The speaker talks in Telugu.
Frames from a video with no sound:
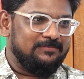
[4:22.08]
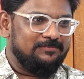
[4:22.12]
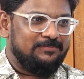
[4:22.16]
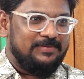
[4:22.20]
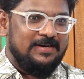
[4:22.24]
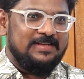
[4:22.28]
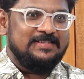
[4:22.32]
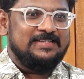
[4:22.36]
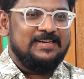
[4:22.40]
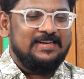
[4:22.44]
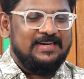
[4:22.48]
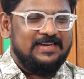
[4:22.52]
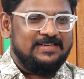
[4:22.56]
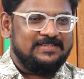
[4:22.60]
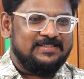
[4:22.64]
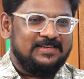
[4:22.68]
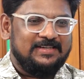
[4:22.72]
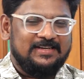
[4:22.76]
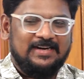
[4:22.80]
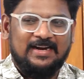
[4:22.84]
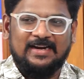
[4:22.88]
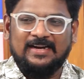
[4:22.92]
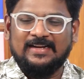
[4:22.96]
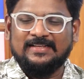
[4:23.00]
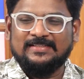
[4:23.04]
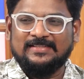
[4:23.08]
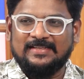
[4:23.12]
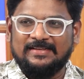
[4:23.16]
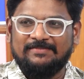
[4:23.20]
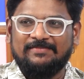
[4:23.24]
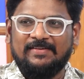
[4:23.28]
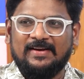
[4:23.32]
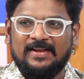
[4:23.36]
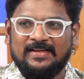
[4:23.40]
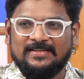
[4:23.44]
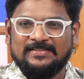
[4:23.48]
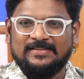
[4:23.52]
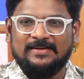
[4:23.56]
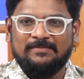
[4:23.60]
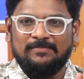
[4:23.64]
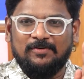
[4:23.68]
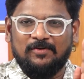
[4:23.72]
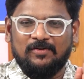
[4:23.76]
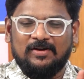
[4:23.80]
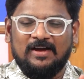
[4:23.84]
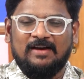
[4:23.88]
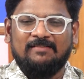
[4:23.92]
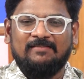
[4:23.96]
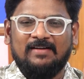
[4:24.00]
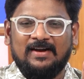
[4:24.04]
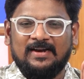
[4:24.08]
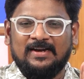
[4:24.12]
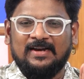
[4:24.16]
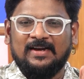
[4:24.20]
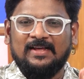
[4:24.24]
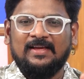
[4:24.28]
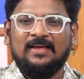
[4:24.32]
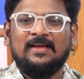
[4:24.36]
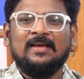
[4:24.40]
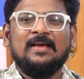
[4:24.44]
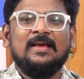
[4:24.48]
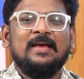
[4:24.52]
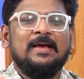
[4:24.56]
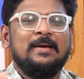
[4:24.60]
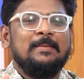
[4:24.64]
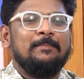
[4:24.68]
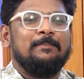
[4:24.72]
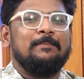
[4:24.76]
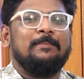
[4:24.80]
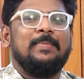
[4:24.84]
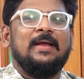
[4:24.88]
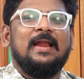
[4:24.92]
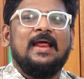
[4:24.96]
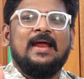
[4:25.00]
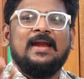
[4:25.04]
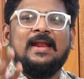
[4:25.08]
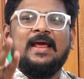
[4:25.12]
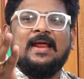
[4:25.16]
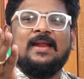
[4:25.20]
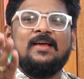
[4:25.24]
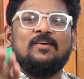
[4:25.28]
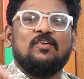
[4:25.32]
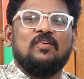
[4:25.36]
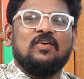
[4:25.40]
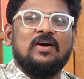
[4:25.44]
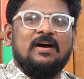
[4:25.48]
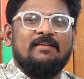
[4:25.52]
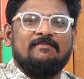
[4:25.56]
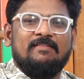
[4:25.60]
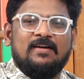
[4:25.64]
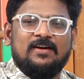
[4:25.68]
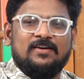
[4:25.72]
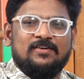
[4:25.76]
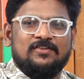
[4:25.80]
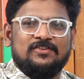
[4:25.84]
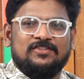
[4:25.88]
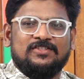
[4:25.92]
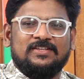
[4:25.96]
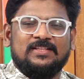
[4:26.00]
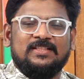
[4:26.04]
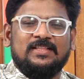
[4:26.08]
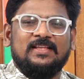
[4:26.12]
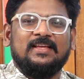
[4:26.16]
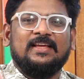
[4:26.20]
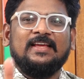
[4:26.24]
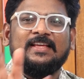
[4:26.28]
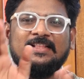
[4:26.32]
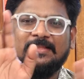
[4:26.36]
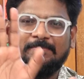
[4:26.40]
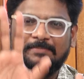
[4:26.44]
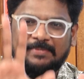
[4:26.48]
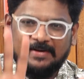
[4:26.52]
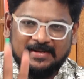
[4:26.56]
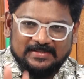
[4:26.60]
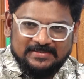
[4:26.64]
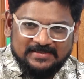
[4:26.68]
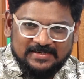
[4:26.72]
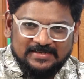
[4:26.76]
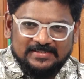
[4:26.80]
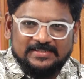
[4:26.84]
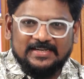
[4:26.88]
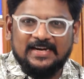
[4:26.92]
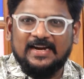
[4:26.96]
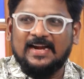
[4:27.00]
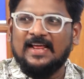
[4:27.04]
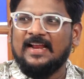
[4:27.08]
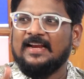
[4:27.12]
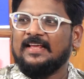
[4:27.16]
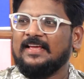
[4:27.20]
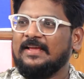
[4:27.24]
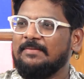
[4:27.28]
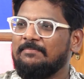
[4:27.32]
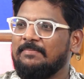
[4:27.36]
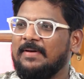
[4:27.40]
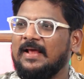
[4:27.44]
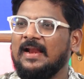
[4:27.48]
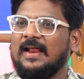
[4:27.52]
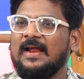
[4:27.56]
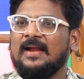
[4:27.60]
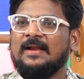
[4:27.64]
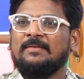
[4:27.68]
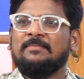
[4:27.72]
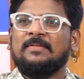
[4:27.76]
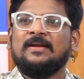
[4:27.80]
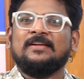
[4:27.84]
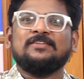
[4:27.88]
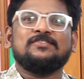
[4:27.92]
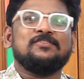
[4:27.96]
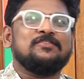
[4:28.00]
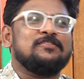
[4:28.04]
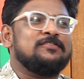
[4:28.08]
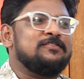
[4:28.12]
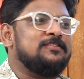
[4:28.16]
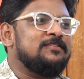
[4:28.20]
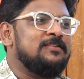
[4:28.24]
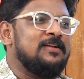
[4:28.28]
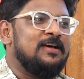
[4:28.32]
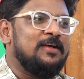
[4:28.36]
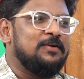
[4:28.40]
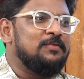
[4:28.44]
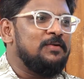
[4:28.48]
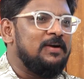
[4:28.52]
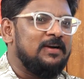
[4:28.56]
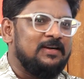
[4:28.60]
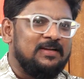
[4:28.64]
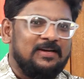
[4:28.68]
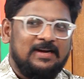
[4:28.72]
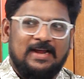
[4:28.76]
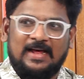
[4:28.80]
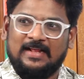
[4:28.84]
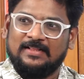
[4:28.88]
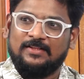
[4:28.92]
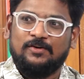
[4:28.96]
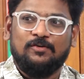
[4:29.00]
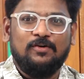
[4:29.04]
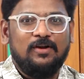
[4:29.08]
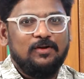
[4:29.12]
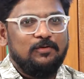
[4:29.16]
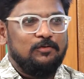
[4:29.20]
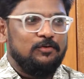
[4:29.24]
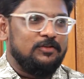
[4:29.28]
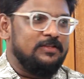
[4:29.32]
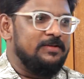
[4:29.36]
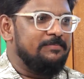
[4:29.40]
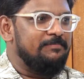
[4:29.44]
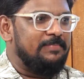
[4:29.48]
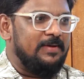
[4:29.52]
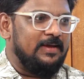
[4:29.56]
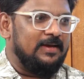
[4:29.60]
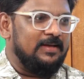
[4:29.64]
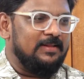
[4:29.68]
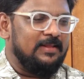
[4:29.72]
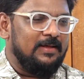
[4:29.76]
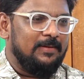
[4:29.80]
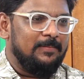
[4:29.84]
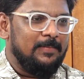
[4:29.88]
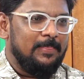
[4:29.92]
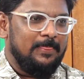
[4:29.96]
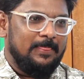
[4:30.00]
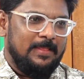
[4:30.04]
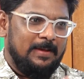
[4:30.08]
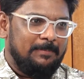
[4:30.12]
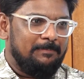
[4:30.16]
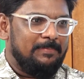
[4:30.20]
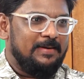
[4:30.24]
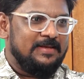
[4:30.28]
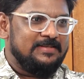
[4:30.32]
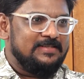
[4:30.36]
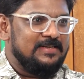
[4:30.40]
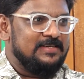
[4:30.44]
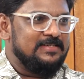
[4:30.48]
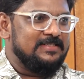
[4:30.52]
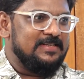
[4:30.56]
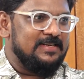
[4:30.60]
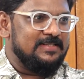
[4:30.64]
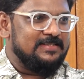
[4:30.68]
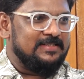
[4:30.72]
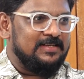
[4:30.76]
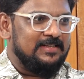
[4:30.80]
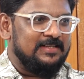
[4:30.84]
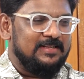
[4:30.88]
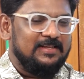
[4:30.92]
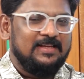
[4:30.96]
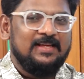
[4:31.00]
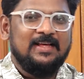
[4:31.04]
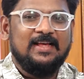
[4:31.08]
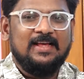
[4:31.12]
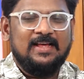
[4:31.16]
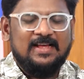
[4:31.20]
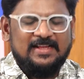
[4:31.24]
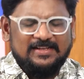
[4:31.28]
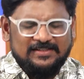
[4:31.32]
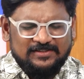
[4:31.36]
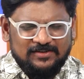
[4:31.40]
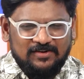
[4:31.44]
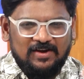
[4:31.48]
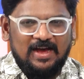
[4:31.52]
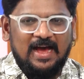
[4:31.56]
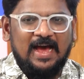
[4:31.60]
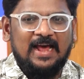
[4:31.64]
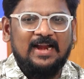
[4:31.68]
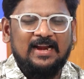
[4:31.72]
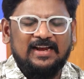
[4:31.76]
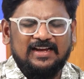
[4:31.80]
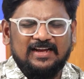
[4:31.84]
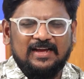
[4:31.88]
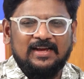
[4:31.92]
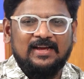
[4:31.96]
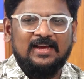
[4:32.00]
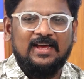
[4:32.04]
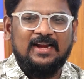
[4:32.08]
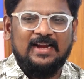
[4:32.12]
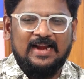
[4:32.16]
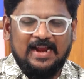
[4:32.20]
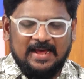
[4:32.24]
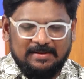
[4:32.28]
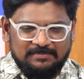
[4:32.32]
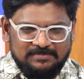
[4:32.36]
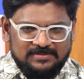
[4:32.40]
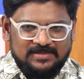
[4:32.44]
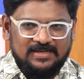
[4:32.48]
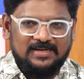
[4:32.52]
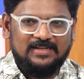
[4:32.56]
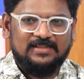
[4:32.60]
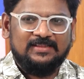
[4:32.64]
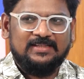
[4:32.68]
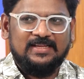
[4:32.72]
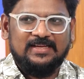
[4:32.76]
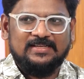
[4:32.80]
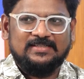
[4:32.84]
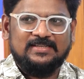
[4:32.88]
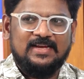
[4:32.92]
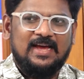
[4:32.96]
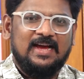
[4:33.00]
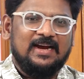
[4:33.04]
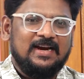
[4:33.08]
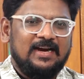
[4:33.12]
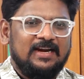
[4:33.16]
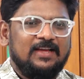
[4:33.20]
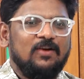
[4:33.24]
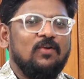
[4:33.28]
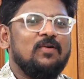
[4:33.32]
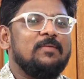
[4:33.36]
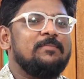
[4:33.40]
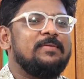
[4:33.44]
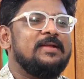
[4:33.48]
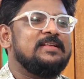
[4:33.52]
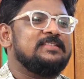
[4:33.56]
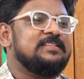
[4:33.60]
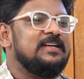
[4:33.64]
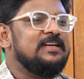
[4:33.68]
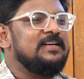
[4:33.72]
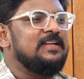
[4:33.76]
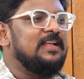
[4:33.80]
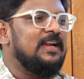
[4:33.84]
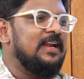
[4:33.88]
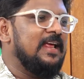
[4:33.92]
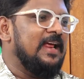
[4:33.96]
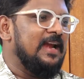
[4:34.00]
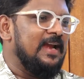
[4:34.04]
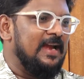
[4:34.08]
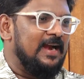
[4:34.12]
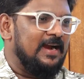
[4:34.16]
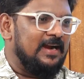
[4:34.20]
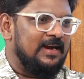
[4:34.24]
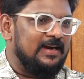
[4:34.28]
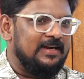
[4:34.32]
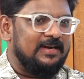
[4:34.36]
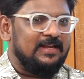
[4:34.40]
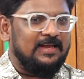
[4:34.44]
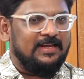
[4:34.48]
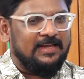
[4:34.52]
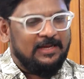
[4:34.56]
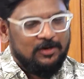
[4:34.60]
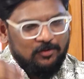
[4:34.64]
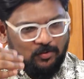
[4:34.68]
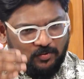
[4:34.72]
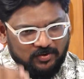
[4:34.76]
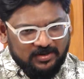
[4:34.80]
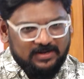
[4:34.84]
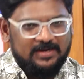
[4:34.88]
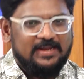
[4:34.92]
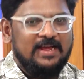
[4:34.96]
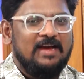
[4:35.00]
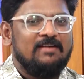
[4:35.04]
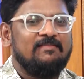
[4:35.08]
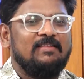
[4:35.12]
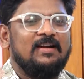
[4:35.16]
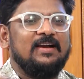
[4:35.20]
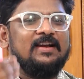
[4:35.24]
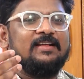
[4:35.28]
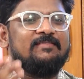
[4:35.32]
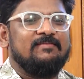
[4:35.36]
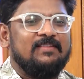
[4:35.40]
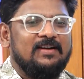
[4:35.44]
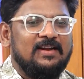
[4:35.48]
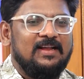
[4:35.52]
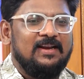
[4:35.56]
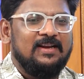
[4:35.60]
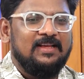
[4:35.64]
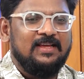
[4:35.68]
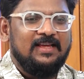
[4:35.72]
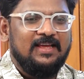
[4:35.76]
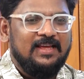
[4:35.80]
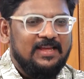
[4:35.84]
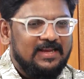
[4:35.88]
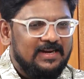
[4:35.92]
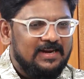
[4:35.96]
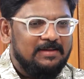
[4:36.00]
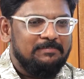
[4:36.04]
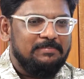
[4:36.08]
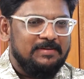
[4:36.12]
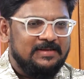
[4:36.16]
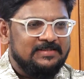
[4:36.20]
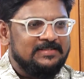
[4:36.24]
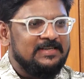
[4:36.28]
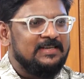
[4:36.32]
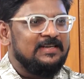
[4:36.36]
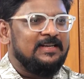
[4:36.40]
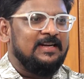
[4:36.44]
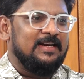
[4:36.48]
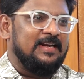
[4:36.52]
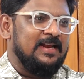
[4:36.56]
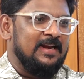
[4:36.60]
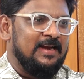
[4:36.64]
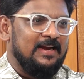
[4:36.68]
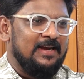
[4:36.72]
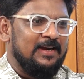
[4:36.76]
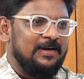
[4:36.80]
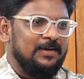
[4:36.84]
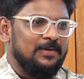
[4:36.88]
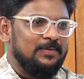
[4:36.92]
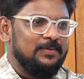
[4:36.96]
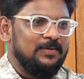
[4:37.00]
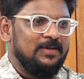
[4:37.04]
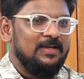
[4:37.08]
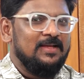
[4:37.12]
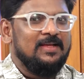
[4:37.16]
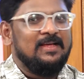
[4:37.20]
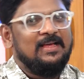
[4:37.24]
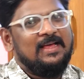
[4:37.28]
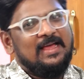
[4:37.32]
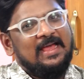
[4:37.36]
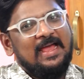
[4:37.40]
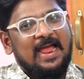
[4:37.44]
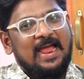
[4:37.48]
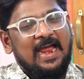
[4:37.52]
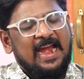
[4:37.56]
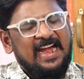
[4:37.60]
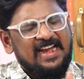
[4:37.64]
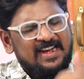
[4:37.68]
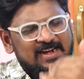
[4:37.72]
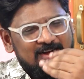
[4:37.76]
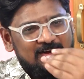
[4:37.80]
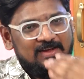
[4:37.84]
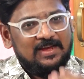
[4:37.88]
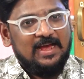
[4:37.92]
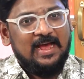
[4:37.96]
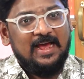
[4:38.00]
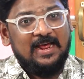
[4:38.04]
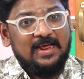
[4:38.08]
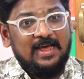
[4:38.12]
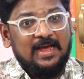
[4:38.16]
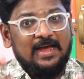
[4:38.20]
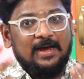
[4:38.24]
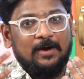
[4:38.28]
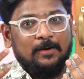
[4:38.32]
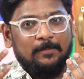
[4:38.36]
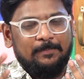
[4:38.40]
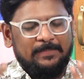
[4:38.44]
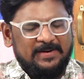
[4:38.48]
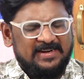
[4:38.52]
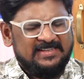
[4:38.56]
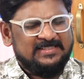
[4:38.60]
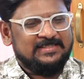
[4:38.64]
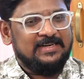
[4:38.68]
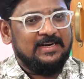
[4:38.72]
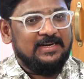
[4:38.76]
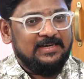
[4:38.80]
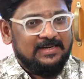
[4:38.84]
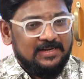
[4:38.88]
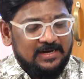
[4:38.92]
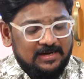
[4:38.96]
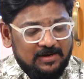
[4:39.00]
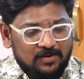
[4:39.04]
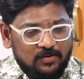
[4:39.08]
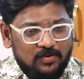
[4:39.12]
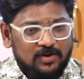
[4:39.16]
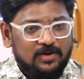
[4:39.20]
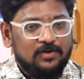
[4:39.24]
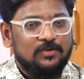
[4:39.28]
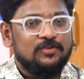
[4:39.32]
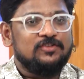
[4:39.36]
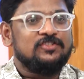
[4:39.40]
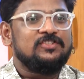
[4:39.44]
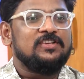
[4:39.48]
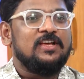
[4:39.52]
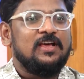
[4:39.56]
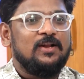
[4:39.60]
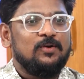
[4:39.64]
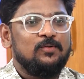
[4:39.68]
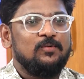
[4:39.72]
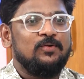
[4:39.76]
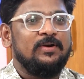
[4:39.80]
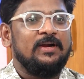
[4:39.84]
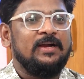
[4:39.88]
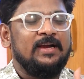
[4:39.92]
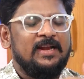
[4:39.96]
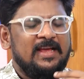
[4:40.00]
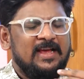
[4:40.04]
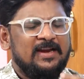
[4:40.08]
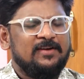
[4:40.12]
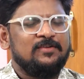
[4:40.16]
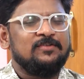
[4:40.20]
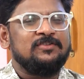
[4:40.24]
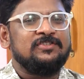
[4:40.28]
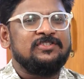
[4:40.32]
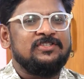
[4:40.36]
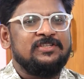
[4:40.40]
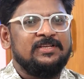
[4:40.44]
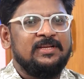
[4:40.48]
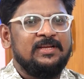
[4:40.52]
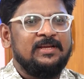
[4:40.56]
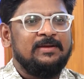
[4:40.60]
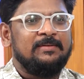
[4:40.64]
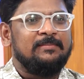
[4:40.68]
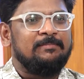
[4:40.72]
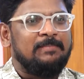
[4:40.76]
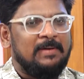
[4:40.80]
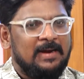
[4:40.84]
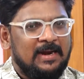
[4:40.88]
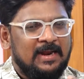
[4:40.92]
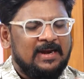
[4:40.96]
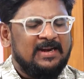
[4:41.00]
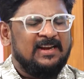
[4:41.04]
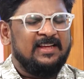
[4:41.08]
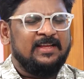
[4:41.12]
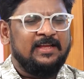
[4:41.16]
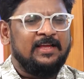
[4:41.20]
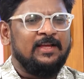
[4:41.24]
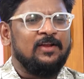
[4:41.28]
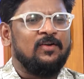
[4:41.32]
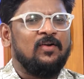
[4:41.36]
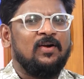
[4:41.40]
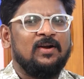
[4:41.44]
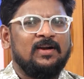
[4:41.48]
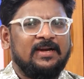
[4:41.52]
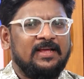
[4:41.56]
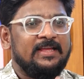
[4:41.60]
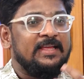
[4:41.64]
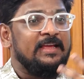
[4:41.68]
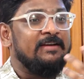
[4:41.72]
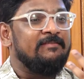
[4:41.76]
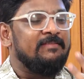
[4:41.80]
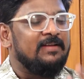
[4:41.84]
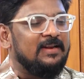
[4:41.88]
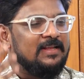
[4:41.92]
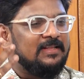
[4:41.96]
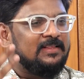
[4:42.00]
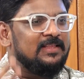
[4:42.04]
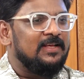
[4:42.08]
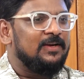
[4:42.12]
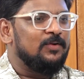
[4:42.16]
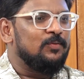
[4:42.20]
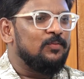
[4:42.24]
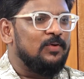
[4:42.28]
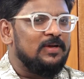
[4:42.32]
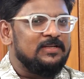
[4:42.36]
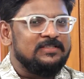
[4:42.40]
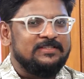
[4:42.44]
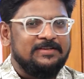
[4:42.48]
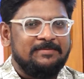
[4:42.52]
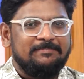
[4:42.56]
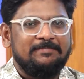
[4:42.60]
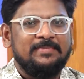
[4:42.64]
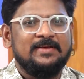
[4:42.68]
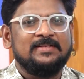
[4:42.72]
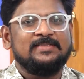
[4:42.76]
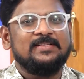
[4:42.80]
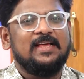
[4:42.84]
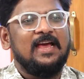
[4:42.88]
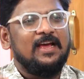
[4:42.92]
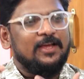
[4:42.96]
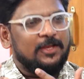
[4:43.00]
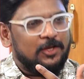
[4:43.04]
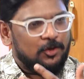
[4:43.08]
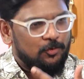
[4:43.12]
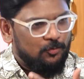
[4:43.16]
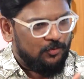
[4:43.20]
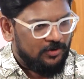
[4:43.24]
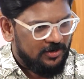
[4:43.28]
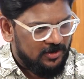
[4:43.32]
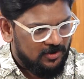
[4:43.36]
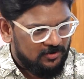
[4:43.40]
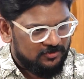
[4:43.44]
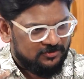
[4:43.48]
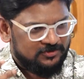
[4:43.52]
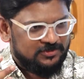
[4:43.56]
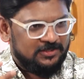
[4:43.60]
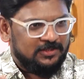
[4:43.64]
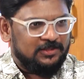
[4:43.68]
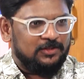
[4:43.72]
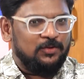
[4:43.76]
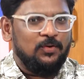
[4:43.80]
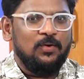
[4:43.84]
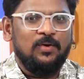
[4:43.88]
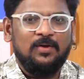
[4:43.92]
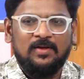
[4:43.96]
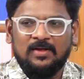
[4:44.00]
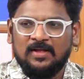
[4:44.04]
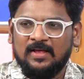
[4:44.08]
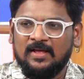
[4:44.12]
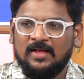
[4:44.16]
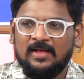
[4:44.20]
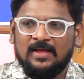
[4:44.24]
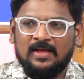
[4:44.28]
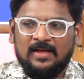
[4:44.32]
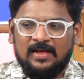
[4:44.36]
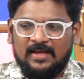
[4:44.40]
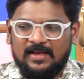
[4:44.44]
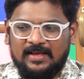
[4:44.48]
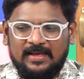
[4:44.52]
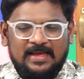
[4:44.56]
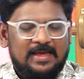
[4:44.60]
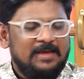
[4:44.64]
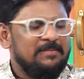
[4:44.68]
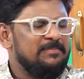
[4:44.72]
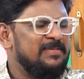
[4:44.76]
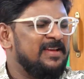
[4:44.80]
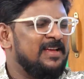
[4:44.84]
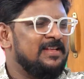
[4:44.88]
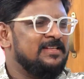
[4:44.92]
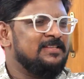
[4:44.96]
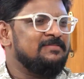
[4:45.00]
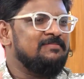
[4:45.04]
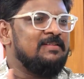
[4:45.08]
ప్రజెంటేషన్ అంటే సి ఫర్ ఎగ్జాంపుల్ ఒక అవార్డుని పలానా ఆయనకు ఒక అవార్డు వచ్చింది ఇది ప్రజెంట్ చేయడానికి పలానా మనిషి వస్తున్నారు అంటారు అది కూడా గుర్తింపే కదా ప్రజెంట్ చేసేది సో ఆ రకంగా రామ్ చరణ్ తేజ అక్కడికి ఒక కి వెళ్ళాడంట ఇంకొకరికి అవార్డు ఇవ్వడానికి ఈయన కి వెళ్ళాడు ఓకే అండ్ ప్రెజెంటర్ ఒకరు వచ్చారు ఇండియా నుంచి పలానా హీరో అంటే ఎవరితను అని చెప్పేసి ఆ క్యూరియాసిటీతో ఏబిఎస్